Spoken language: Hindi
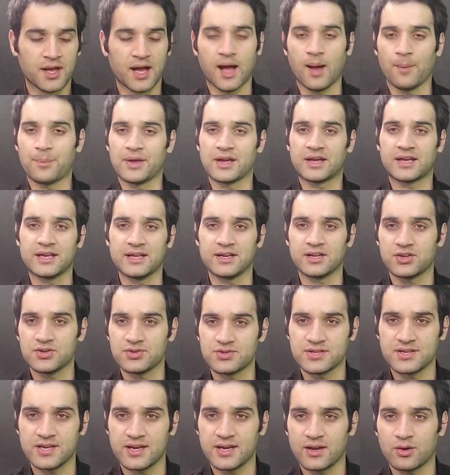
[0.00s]
आप यकीन
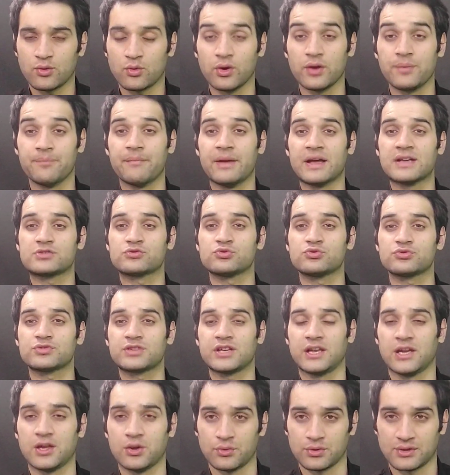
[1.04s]
कीजिए कोई महसूस
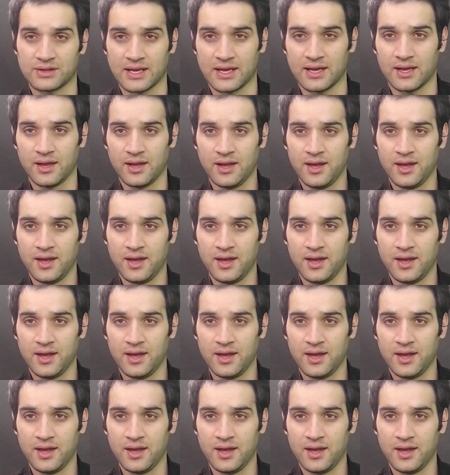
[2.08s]
ही नहीं होता